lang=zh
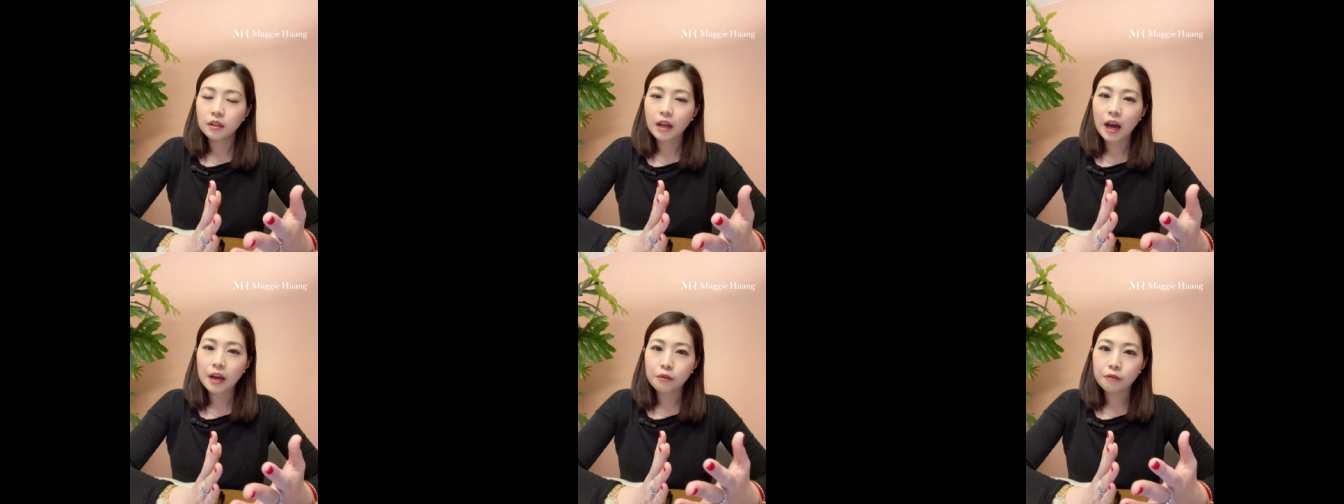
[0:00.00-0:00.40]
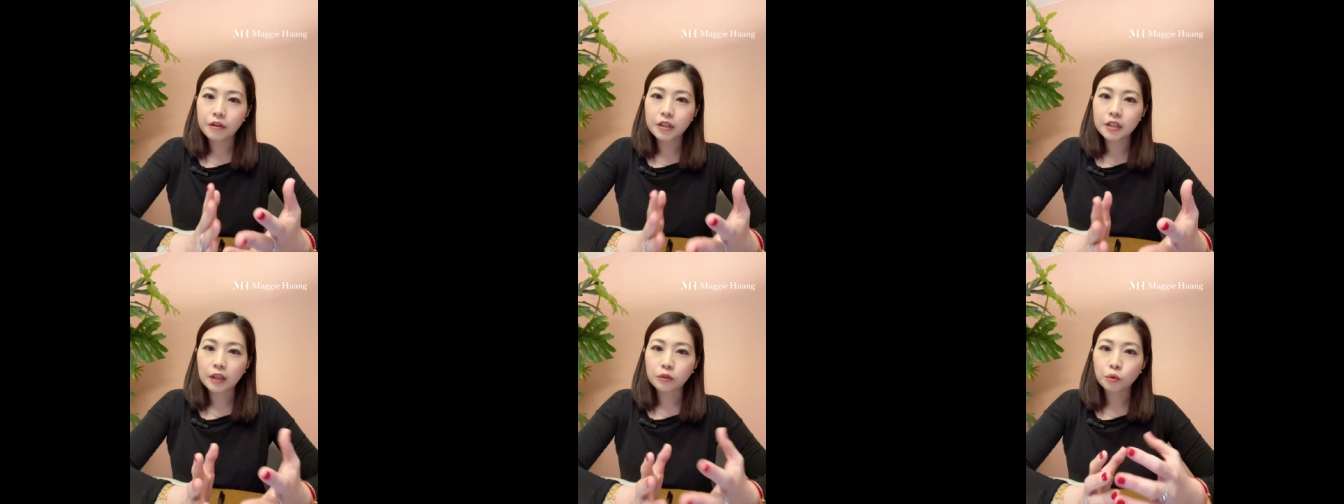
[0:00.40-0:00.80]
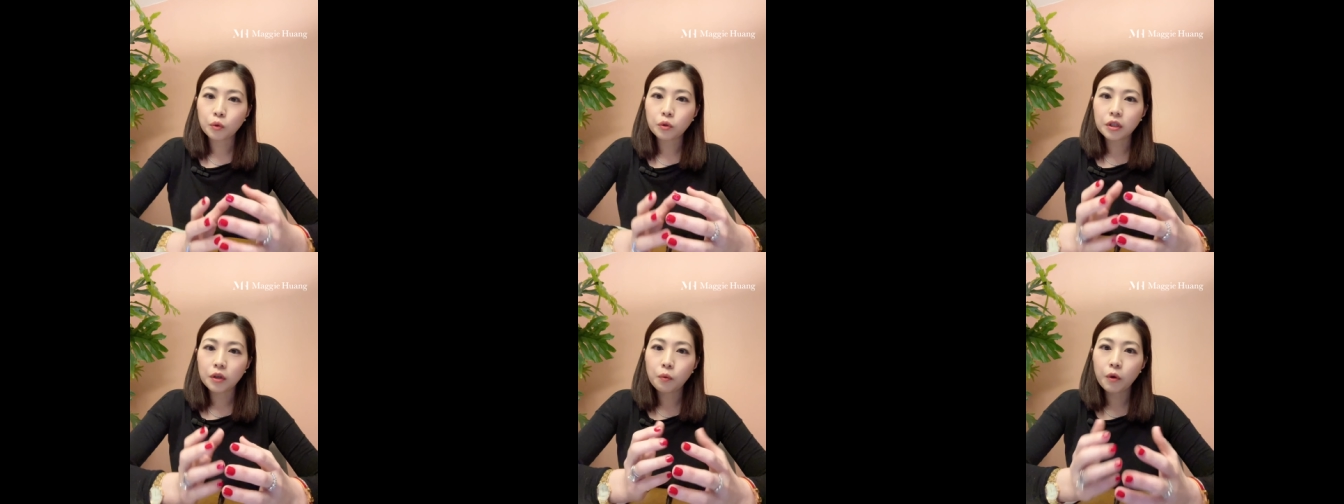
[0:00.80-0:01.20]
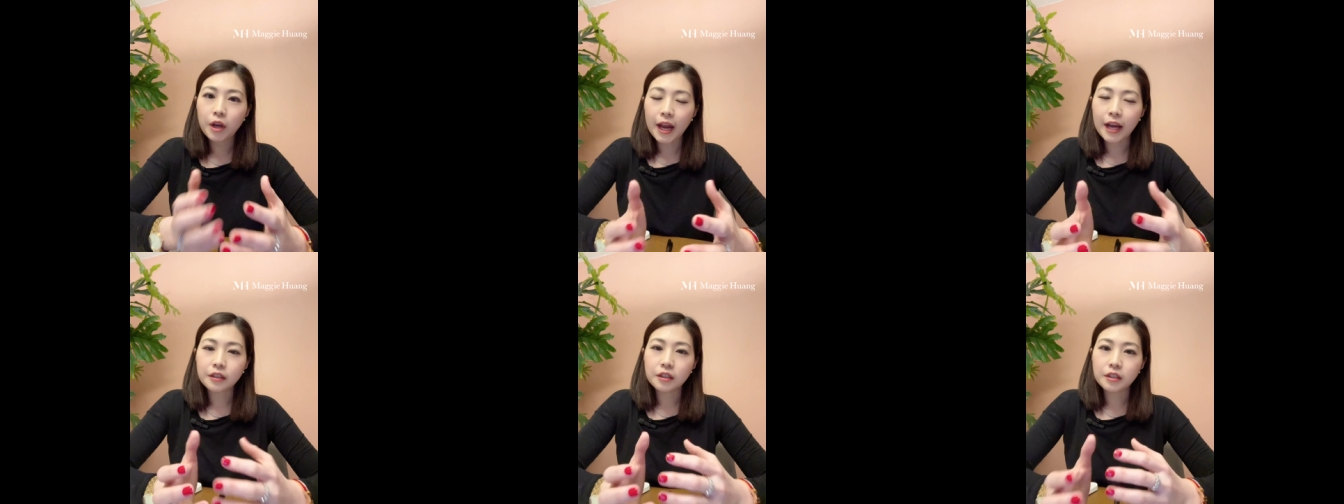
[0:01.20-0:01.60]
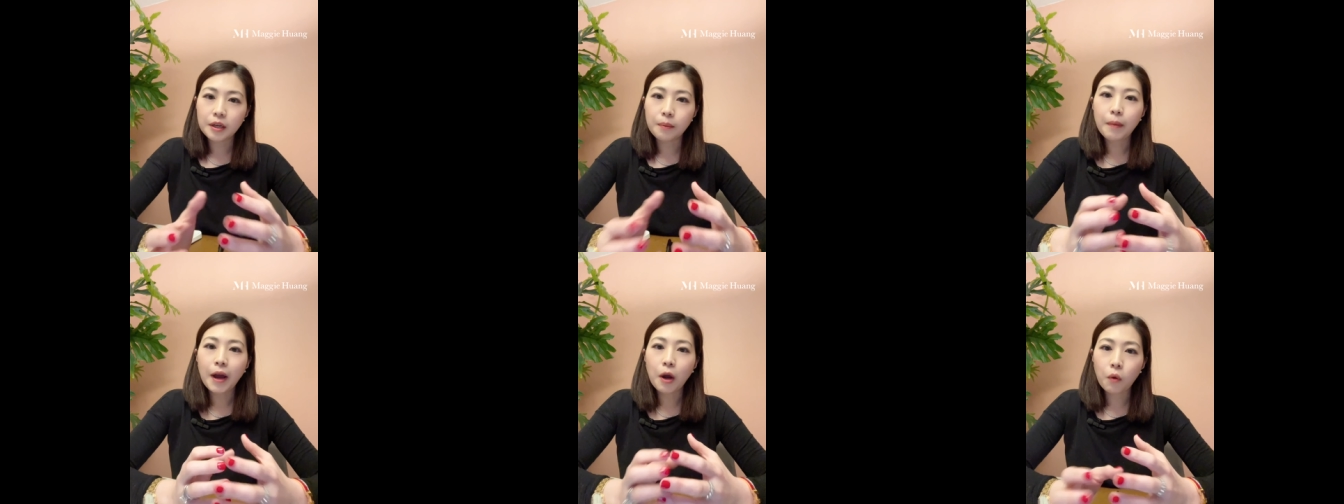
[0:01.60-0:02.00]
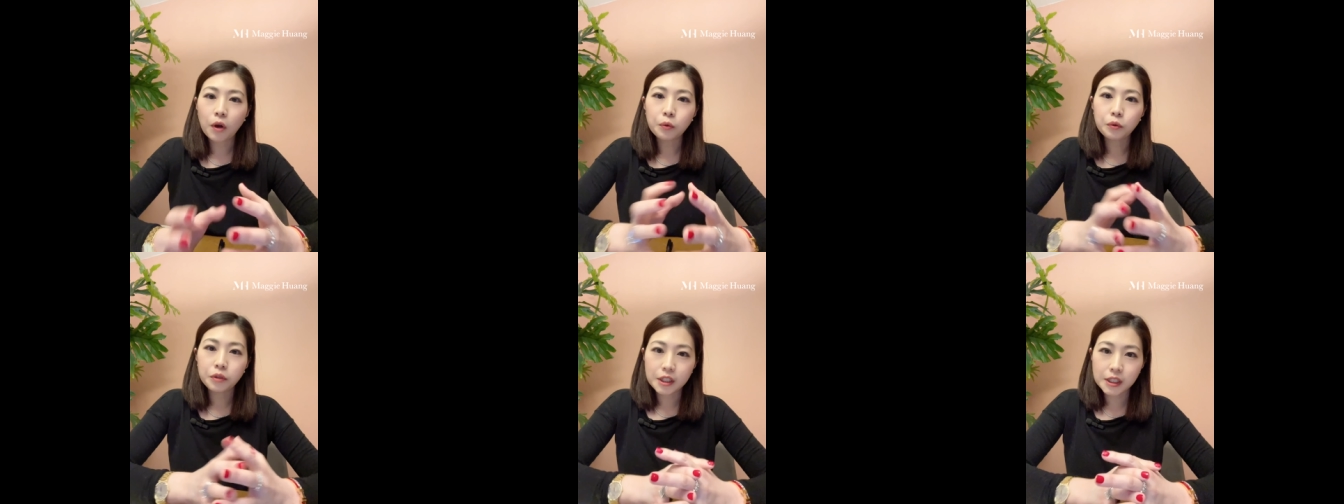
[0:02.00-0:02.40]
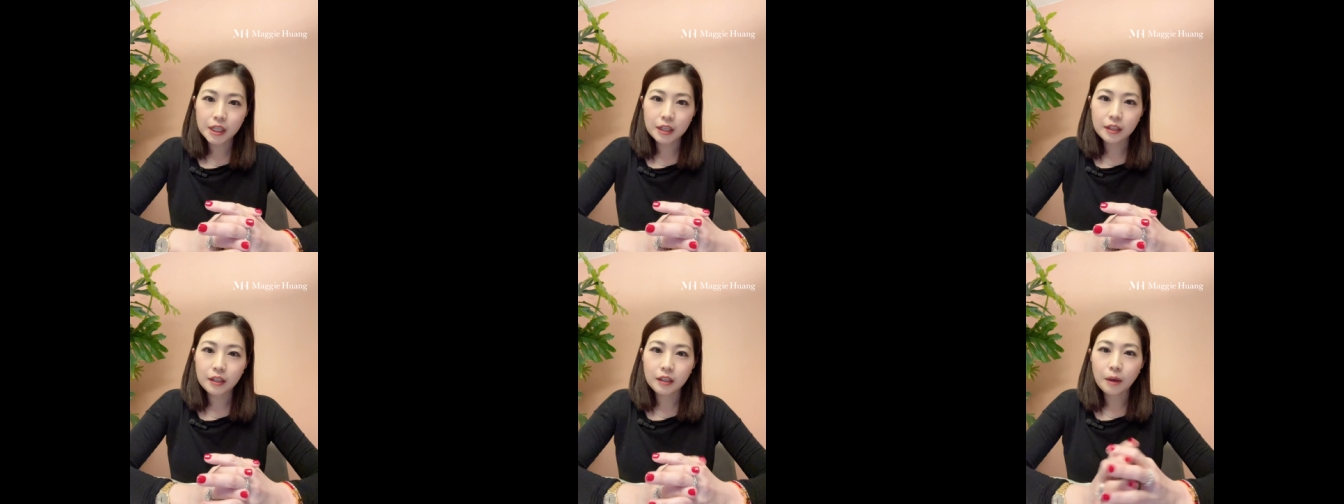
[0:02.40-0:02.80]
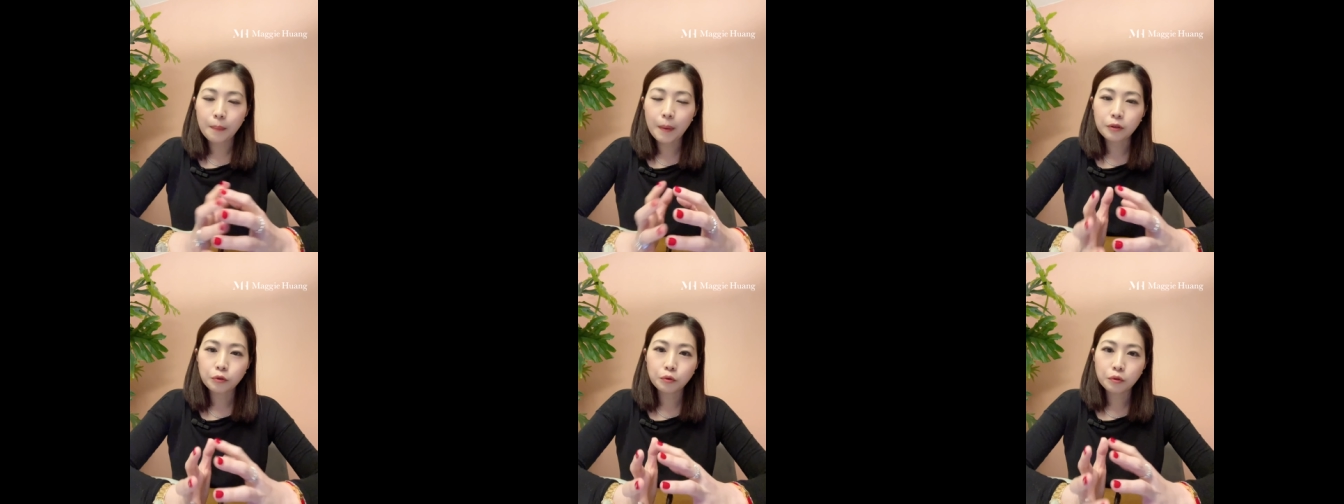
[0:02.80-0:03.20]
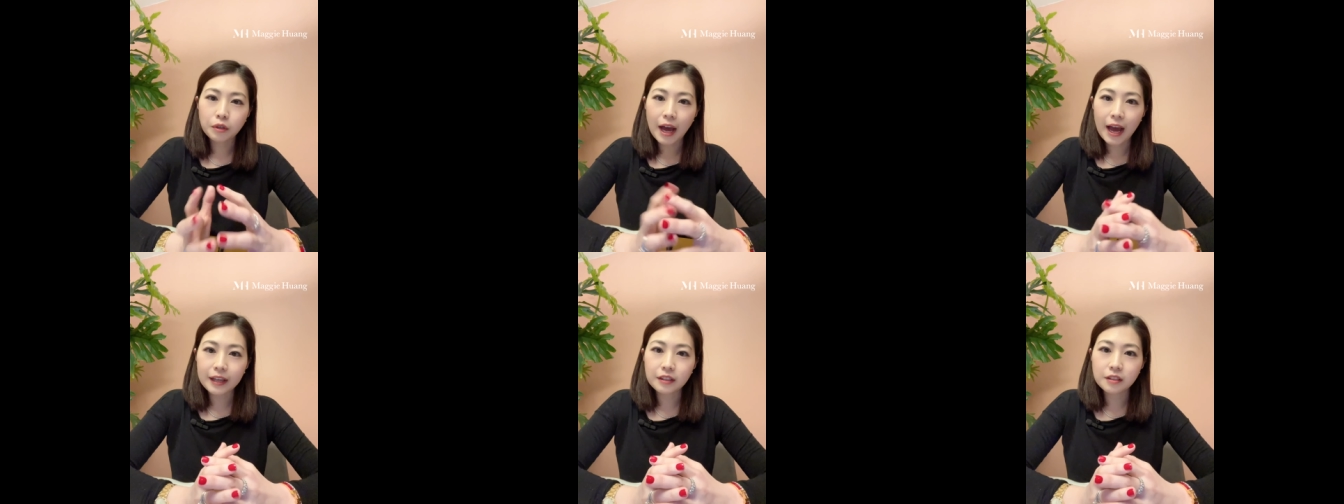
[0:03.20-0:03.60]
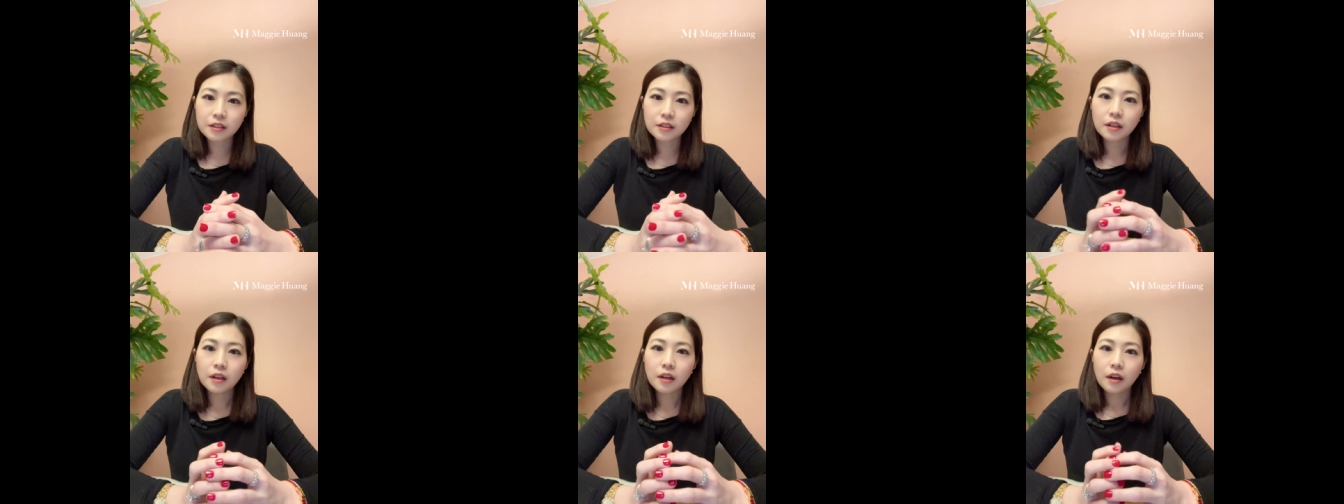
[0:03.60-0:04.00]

他有非常多的未来的人脉网络的建立，也帮助了孩子